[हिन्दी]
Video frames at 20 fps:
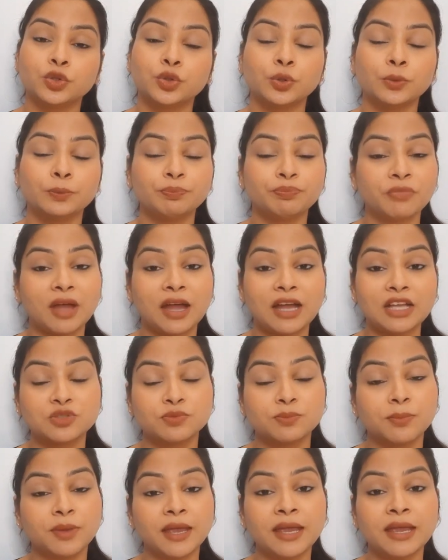तो आज
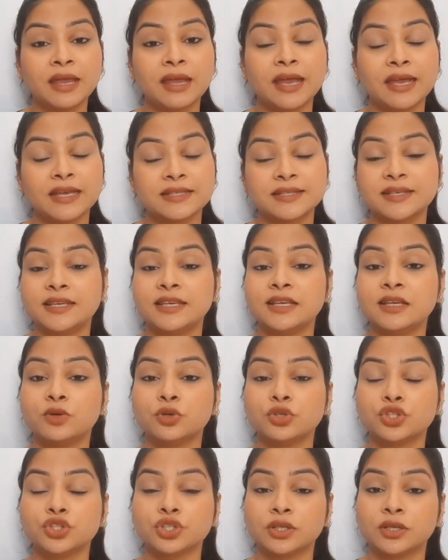मैं ऐसे ही
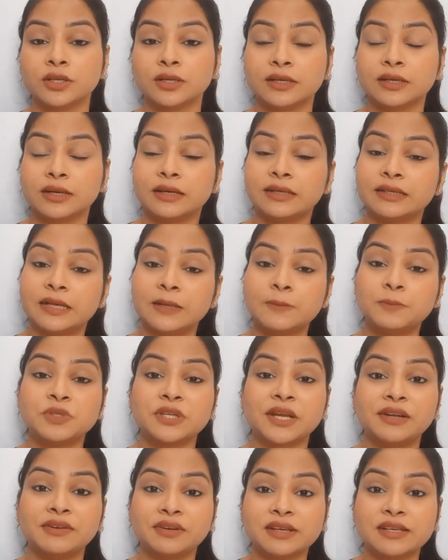कुछ
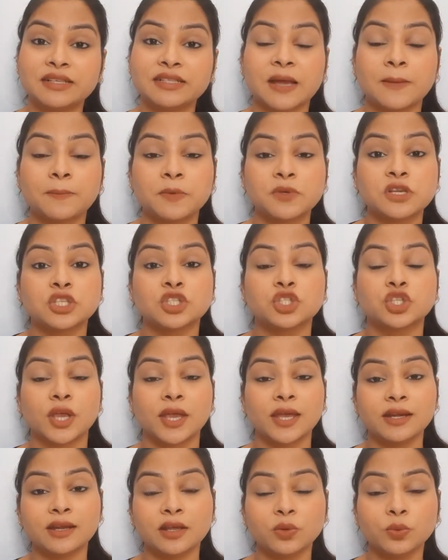टिप्स एंड ट्रिक्स आपके साथ
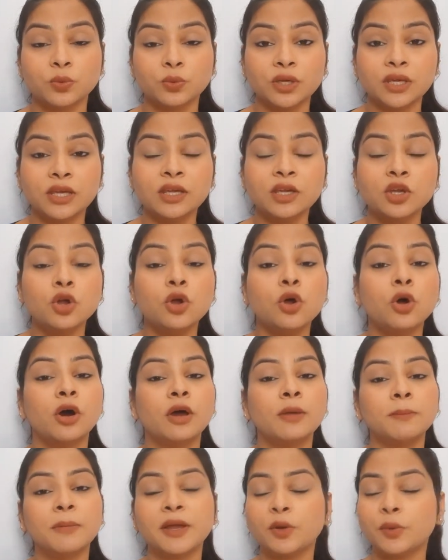शेयर करूंगी
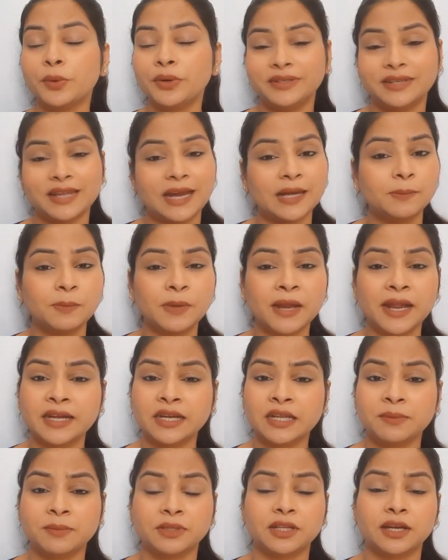और मैं कोई डाइट प्लान
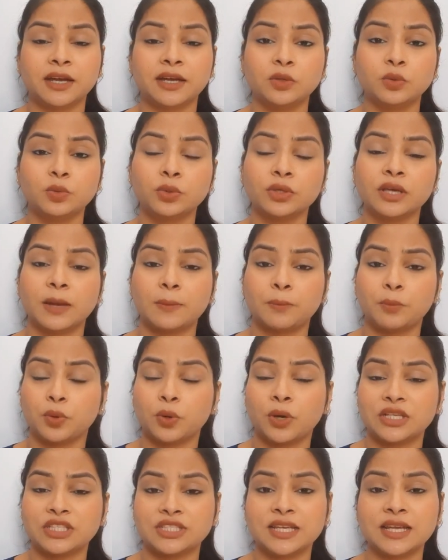नहीं बता रही हूँ कि आपको
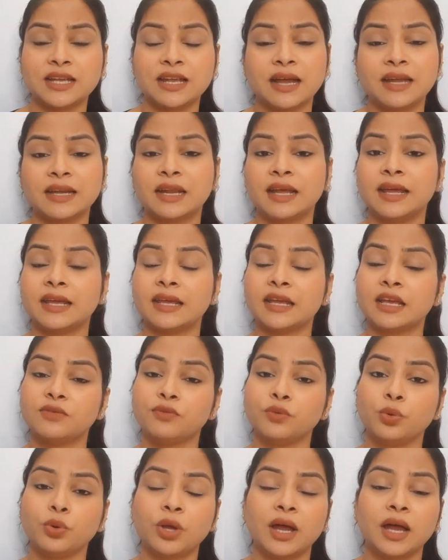आज ये खाना है कल
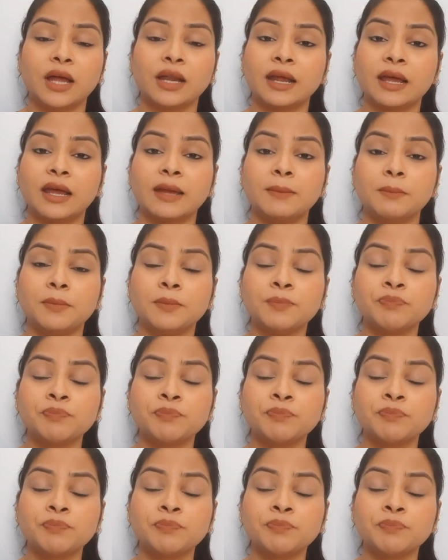वो खाना है